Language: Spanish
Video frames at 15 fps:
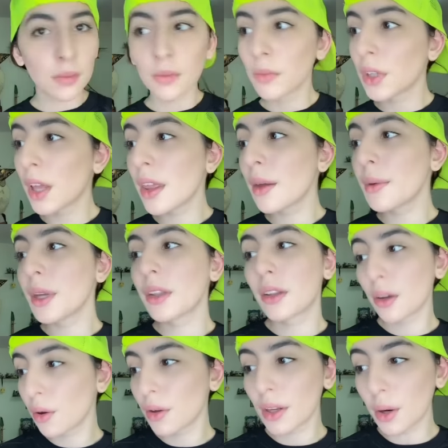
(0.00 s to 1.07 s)
Nada, Vic. Tengo
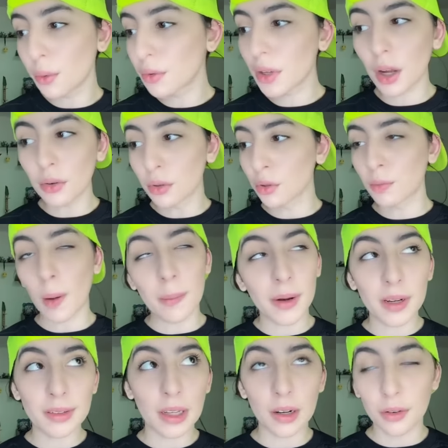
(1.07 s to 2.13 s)
que ir a buscar unos papeles
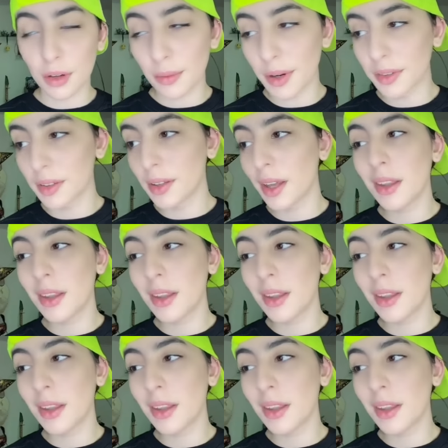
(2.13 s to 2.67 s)
a la universidad y